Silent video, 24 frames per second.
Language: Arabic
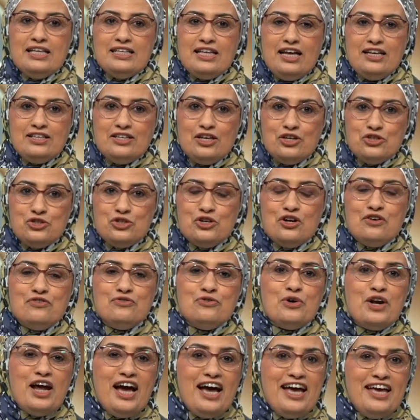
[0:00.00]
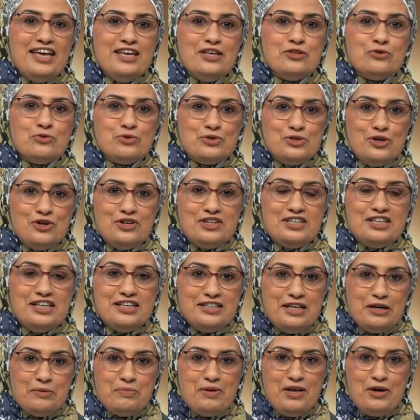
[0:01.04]
تحت إشراف ورعاية وزارة
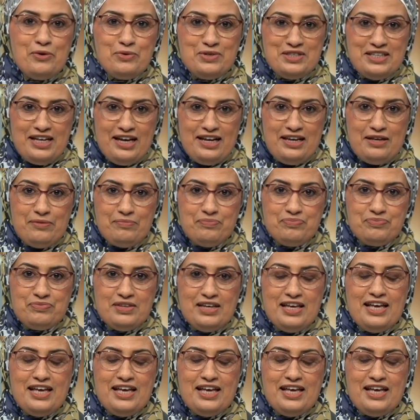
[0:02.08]
التربية والتعليم